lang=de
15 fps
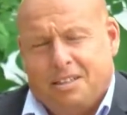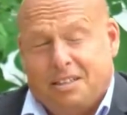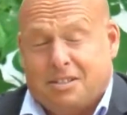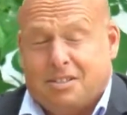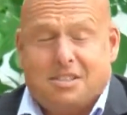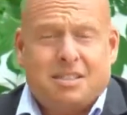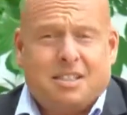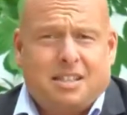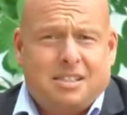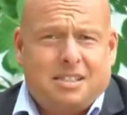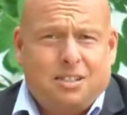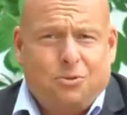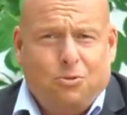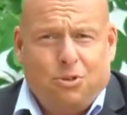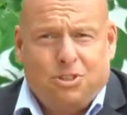Es ist ein ganz
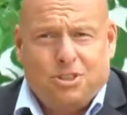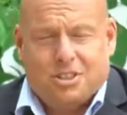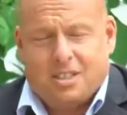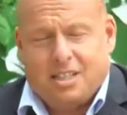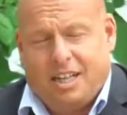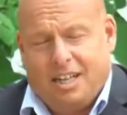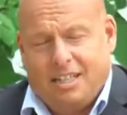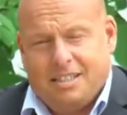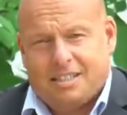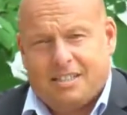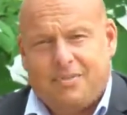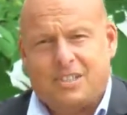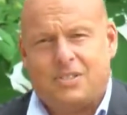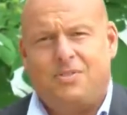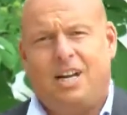natürliches
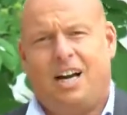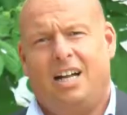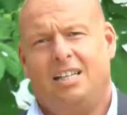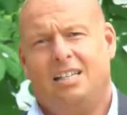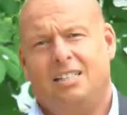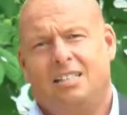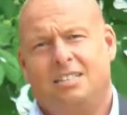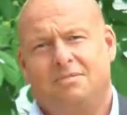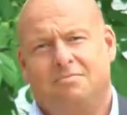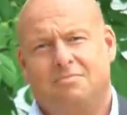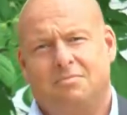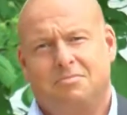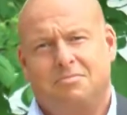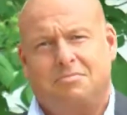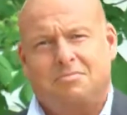Gas, was wir alle
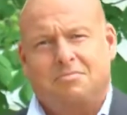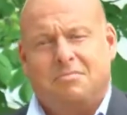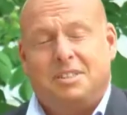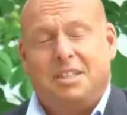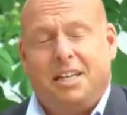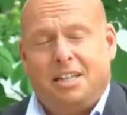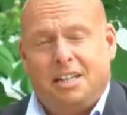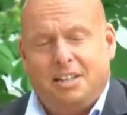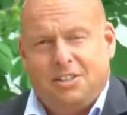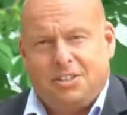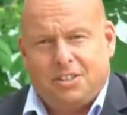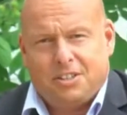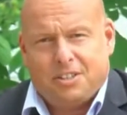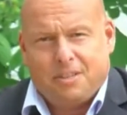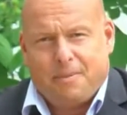
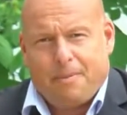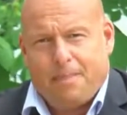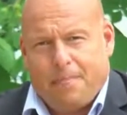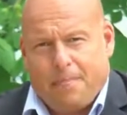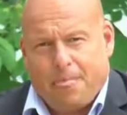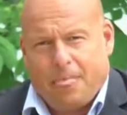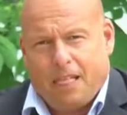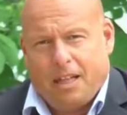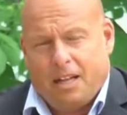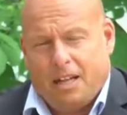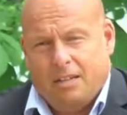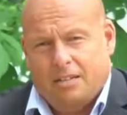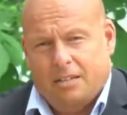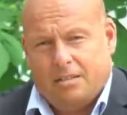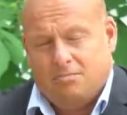täglich
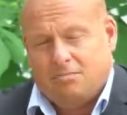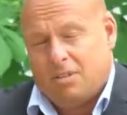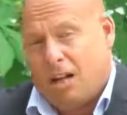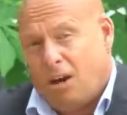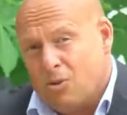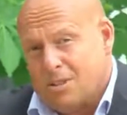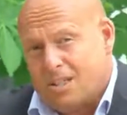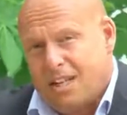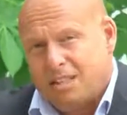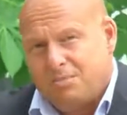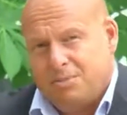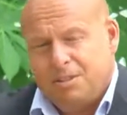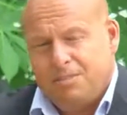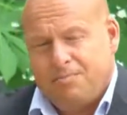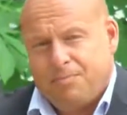
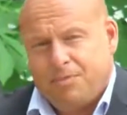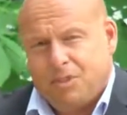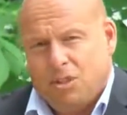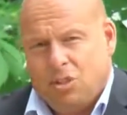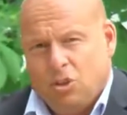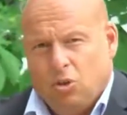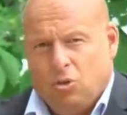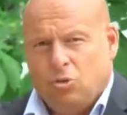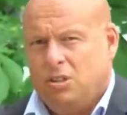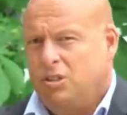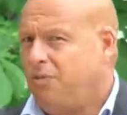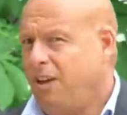ausatmen und die